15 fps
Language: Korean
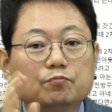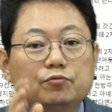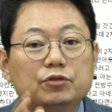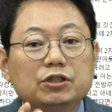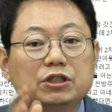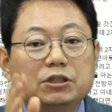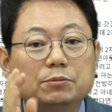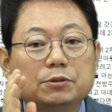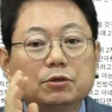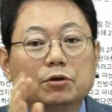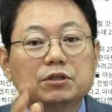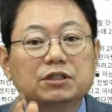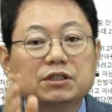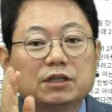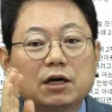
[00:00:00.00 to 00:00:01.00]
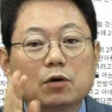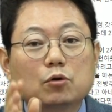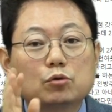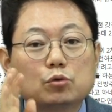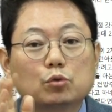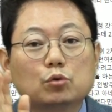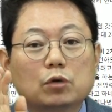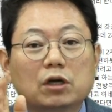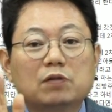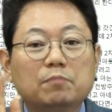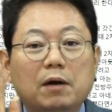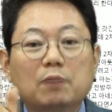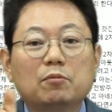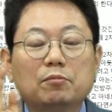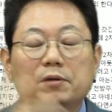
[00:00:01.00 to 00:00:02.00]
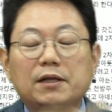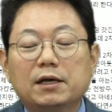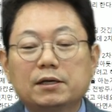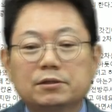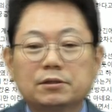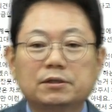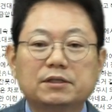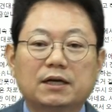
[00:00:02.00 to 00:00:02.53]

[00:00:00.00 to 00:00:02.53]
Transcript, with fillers: 분심이 거치지 않고 소송 가는 방법에 대해서